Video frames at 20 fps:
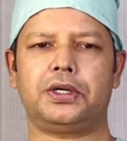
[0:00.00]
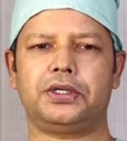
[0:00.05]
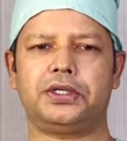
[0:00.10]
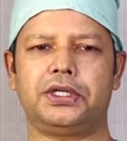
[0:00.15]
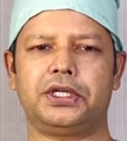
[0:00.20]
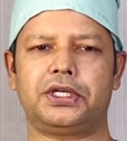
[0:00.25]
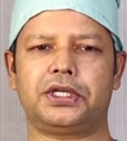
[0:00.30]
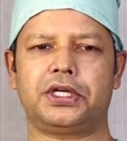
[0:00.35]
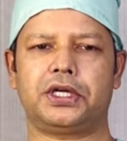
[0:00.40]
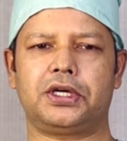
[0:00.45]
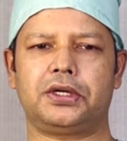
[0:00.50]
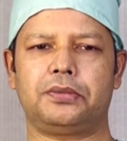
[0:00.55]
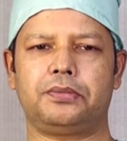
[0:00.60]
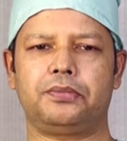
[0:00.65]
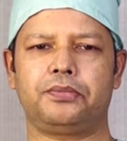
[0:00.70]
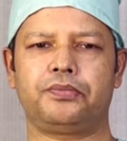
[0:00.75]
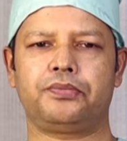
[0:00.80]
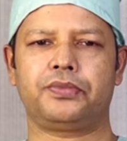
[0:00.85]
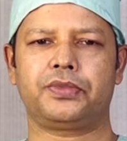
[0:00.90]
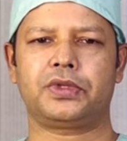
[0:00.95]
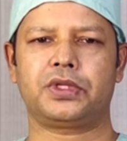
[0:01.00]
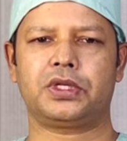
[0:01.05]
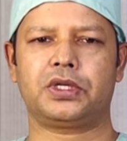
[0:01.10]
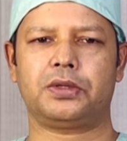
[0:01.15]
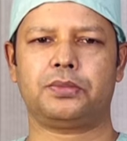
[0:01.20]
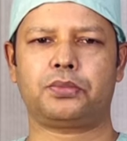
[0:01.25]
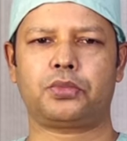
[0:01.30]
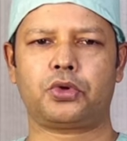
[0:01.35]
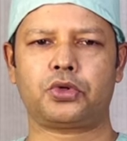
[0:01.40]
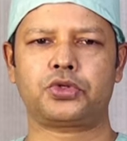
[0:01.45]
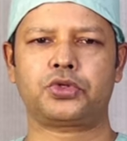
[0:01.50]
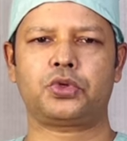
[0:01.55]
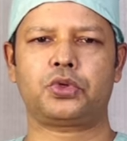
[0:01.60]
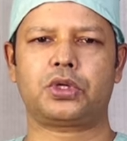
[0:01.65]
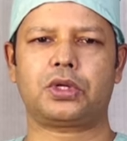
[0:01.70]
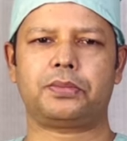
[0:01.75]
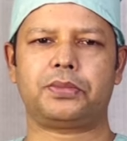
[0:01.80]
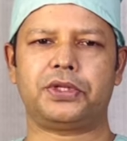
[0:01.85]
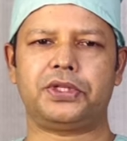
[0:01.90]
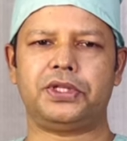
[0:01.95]
ইয়েটা
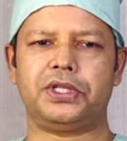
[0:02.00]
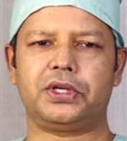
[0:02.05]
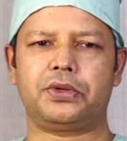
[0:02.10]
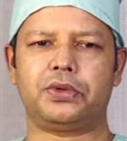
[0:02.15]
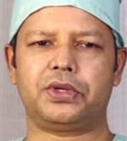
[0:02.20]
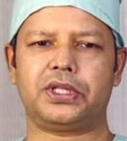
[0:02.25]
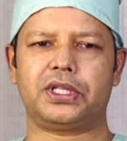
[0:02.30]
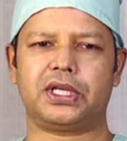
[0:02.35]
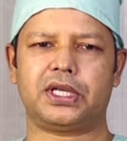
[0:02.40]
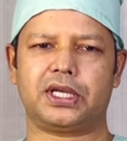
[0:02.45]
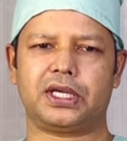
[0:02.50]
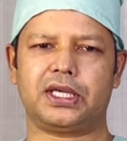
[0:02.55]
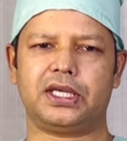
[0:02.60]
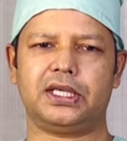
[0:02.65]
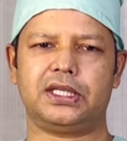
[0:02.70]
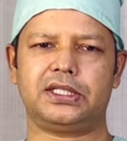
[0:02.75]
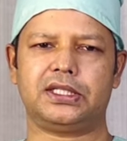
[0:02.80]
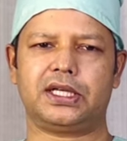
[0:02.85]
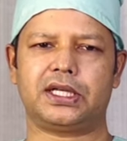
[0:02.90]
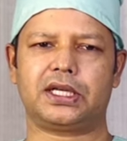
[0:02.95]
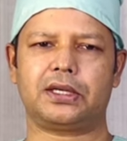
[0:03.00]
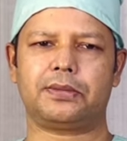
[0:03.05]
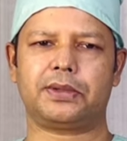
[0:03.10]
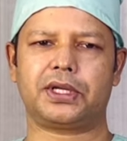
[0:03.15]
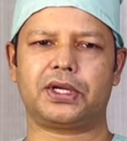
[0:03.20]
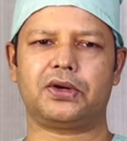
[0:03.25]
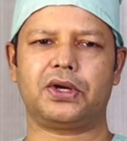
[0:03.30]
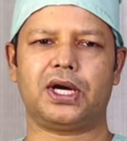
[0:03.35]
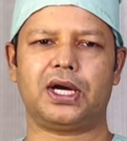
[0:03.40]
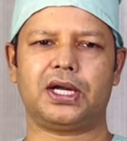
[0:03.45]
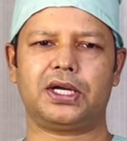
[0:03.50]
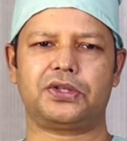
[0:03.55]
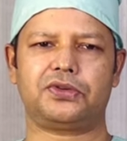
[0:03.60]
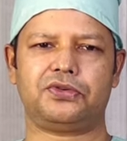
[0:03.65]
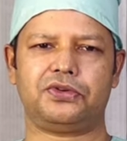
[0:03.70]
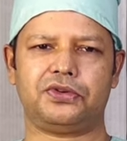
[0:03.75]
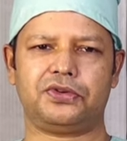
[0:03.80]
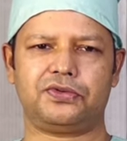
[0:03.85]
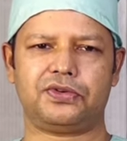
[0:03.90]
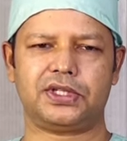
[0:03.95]
প্রস্থটা বৃদ্ধি করে থাকি যেটাকে আমরা গার্থ
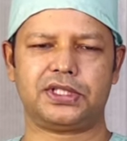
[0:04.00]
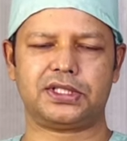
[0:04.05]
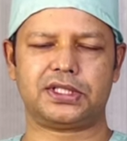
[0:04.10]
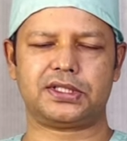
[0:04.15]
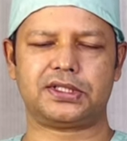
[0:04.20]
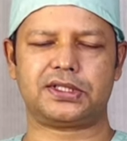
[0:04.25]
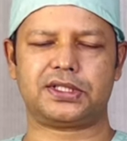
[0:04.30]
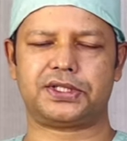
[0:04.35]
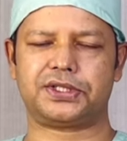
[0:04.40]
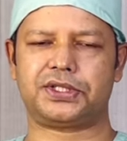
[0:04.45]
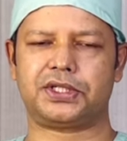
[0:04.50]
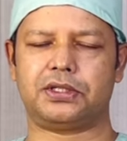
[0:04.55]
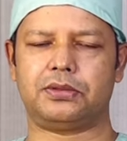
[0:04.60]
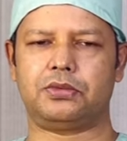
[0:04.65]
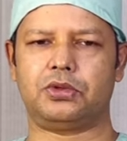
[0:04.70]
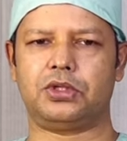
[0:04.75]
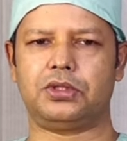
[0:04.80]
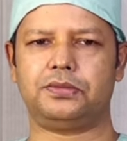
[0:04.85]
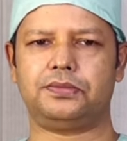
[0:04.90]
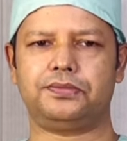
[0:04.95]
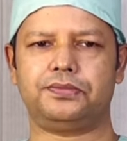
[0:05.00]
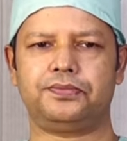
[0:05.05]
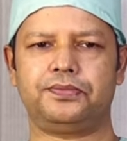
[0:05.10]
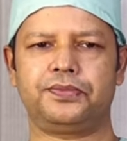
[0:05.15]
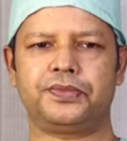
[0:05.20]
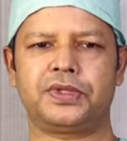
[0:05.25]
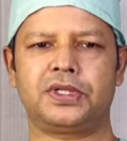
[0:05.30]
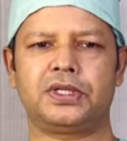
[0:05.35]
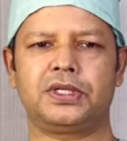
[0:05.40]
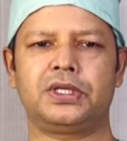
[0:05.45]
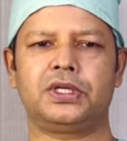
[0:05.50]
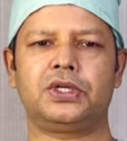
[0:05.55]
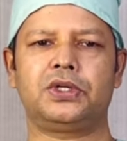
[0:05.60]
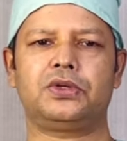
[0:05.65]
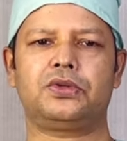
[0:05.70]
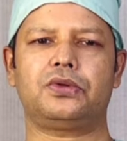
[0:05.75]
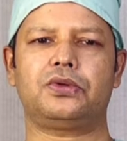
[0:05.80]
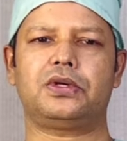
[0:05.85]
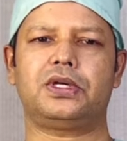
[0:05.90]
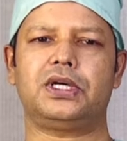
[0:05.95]
ইনক্রিজিং সার্জারি বলি
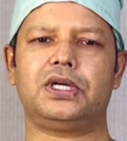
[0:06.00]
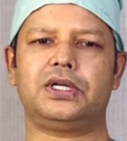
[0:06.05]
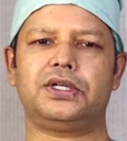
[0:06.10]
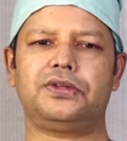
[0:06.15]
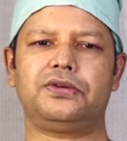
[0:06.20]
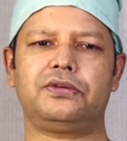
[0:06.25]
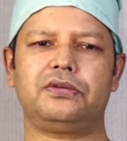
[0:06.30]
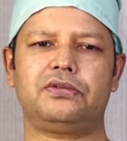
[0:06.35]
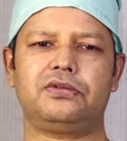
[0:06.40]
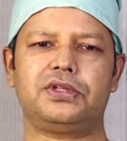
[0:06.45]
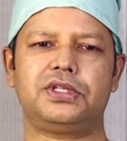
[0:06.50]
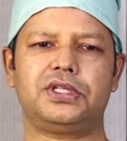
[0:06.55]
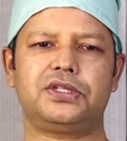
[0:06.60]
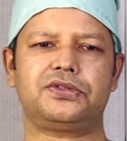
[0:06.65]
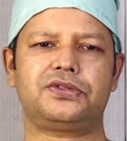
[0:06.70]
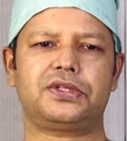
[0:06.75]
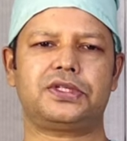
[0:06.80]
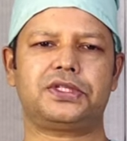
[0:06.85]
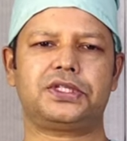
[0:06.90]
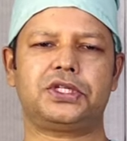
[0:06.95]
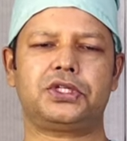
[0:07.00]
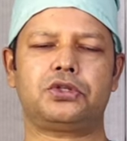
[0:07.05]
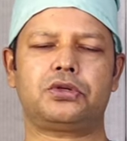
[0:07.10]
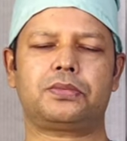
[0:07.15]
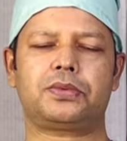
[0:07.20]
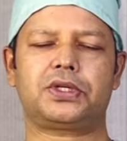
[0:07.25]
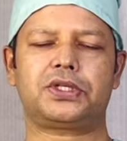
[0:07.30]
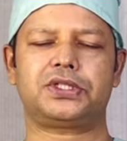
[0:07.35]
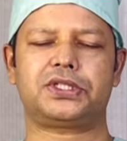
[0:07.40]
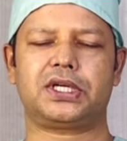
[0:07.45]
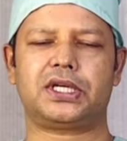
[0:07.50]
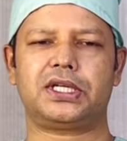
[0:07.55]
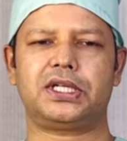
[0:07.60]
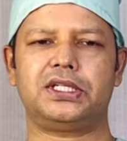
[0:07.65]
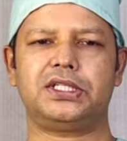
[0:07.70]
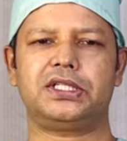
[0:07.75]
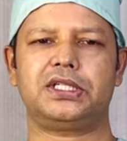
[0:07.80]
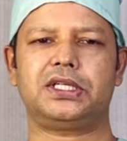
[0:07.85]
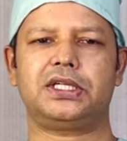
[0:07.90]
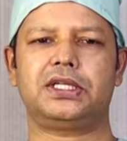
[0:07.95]
তো গার্থ ইনক্রিজিং সার্জারি তো আপনারা জানেন
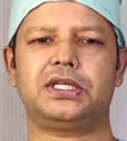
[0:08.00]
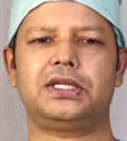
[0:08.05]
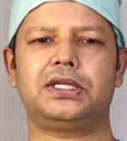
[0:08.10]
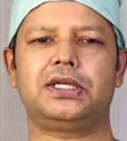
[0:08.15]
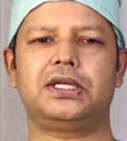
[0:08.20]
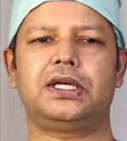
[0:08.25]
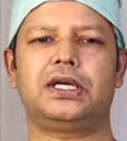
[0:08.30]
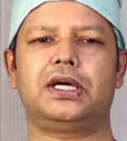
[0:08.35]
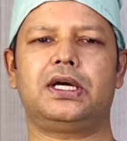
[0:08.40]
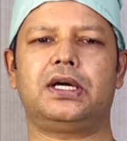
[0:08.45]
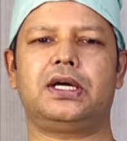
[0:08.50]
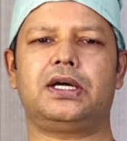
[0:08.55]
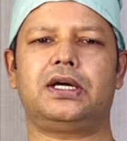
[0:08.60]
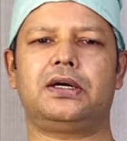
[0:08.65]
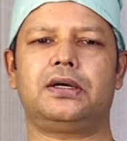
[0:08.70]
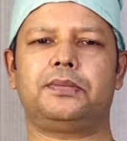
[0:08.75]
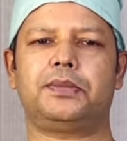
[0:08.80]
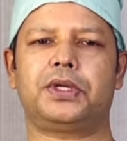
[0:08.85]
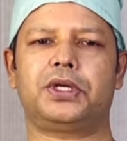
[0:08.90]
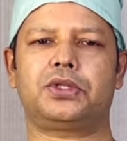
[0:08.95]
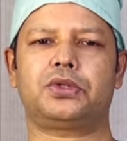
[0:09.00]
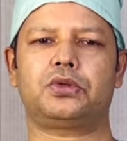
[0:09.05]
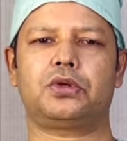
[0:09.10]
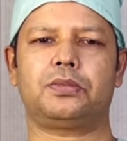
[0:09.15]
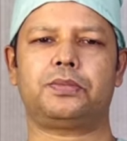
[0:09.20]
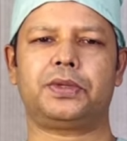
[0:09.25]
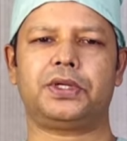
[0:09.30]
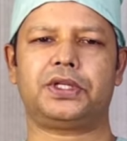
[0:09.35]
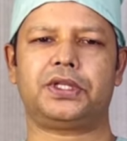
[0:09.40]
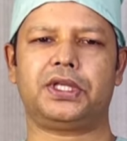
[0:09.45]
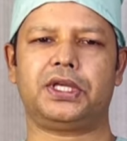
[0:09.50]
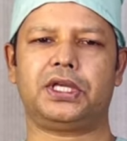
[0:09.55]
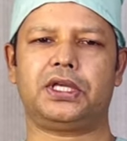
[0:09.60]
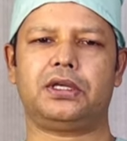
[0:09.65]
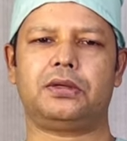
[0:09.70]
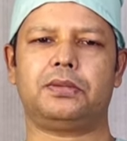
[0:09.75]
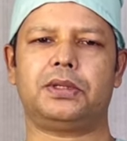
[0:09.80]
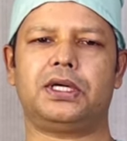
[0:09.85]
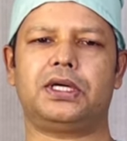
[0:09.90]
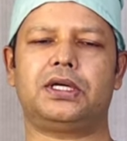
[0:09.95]
যে আমরা তলপেট থেকে
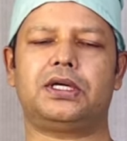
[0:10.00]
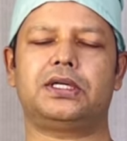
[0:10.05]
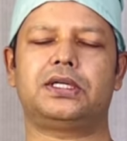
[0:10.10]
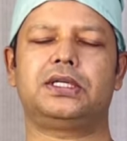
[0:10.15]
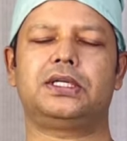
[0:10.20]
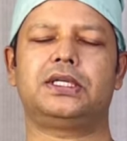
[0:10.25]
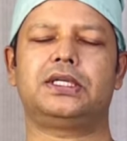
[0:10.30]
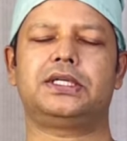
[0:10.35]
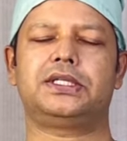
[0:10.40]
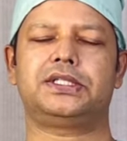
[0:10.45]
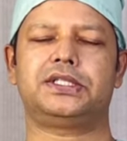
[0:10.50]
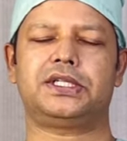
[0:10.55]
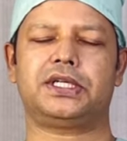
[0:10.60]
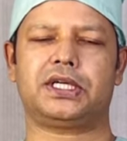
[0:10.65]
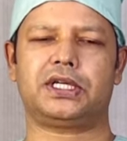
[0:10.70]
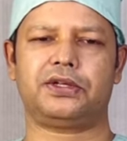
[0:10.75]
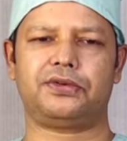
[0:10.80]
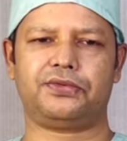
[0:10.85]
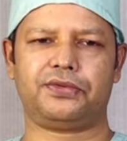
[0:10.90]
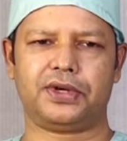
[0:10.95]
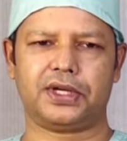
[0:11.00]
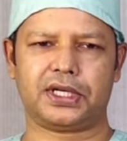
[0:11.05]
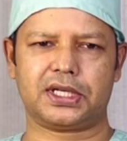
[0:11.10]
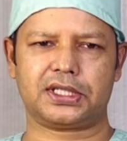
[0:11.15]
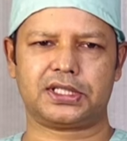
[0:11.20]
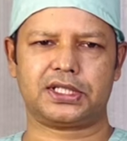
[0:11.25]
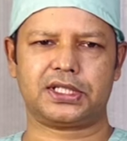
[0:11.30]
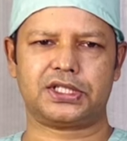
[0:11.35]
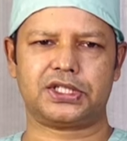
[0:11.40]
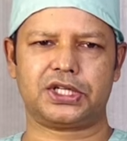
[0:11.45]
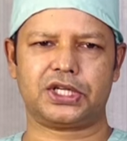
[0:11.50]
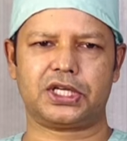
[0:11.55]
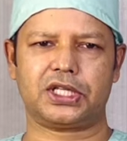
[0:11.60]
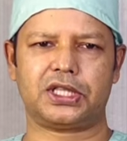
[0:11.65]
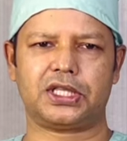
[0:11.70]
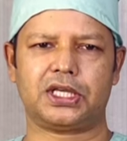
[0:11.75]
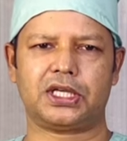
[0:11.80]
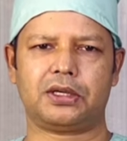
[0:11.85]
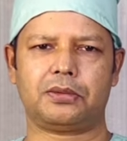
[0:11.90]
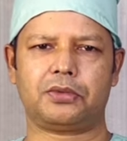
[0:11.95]
বা যেখানে ফ্যাট আছে সেখান
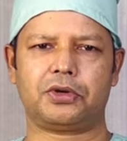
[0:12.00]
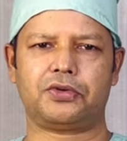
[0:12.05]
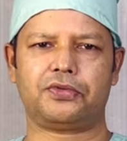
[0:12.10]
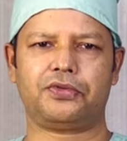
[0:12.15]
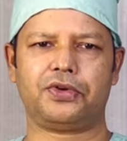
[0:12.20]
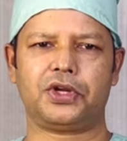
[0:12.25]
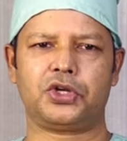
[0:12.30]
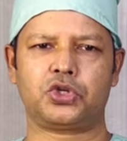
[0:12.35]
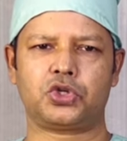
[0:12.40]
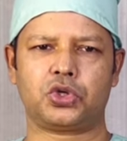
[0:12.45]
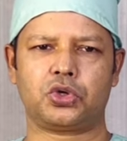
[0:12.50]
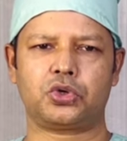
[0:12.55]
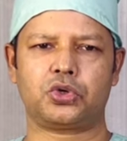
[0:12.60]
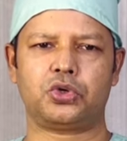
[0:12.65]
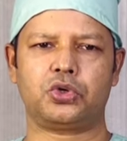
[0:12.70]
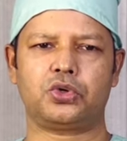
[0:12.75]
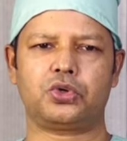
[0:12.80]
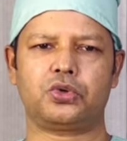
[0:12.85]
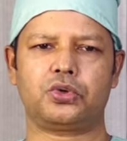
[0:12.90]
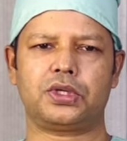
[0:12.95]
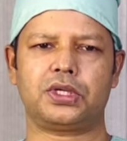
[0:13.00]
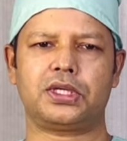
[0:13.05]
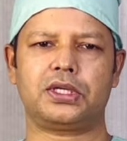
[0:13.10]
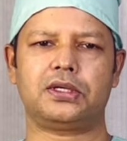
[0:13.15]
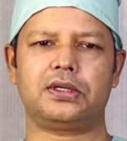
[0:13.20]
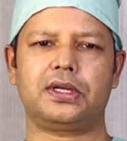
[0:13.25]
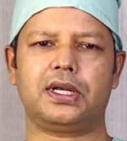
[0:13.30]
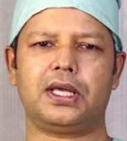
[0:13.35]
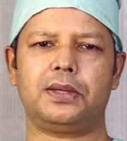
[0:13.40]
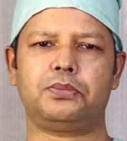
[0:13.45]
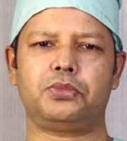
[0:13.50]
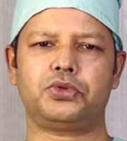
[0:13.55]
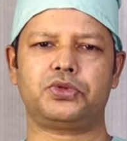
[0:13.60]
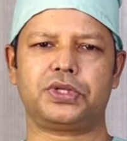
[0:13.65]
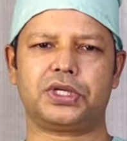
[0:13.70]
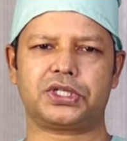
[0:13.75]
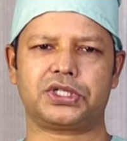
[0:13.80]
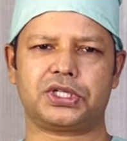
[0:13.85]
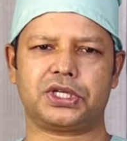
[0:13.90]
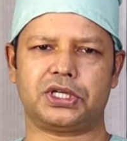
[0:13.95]
থেকে আমরা ফ্যাট সংগ্রহ করি
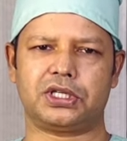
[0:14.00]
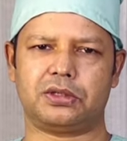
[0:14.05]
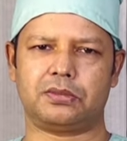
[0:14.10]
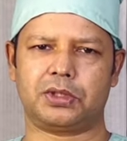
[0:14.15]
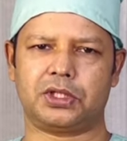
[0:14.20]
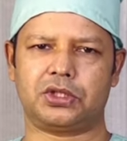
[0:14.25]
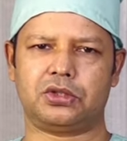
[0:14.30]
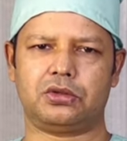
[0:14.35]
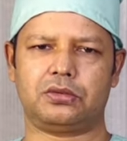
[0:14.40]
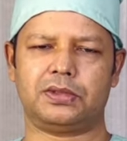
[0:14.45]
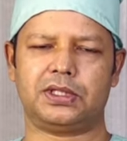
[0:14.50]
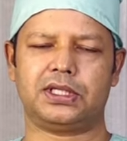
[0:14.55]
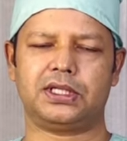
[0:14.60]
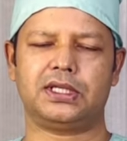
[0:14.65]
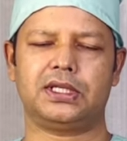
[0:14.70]
লাইপোসাকশানের মাধ্যমে